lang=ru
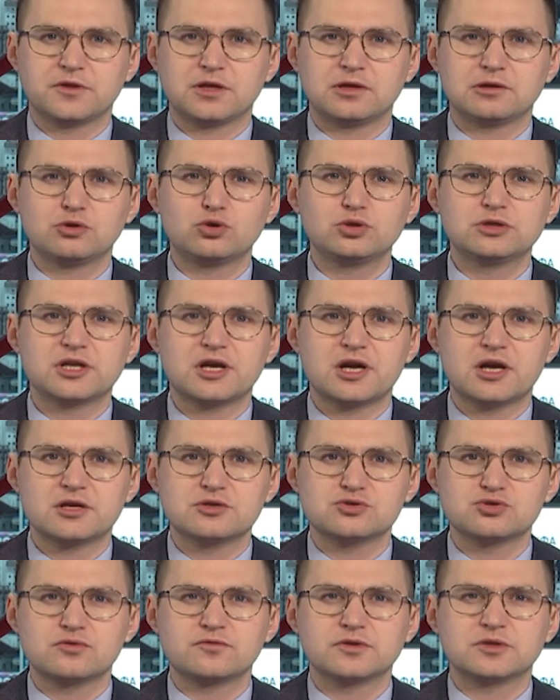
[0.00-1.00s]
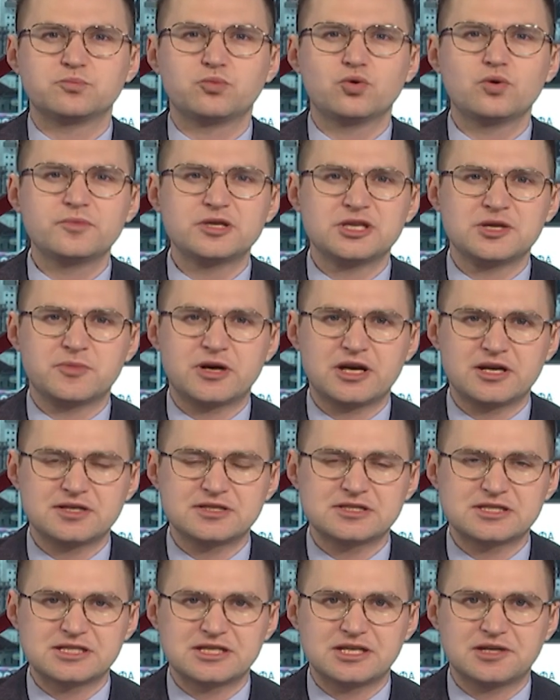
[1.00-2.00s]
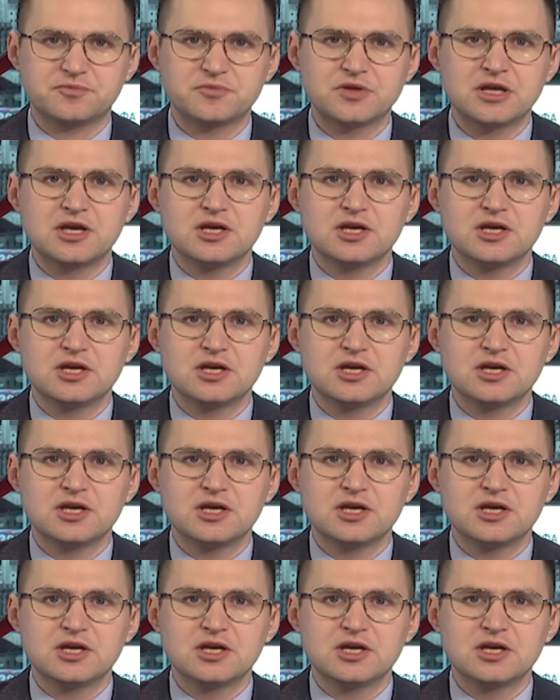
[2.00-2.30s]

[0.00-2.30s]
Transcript: Лот реализован по минимальной цене.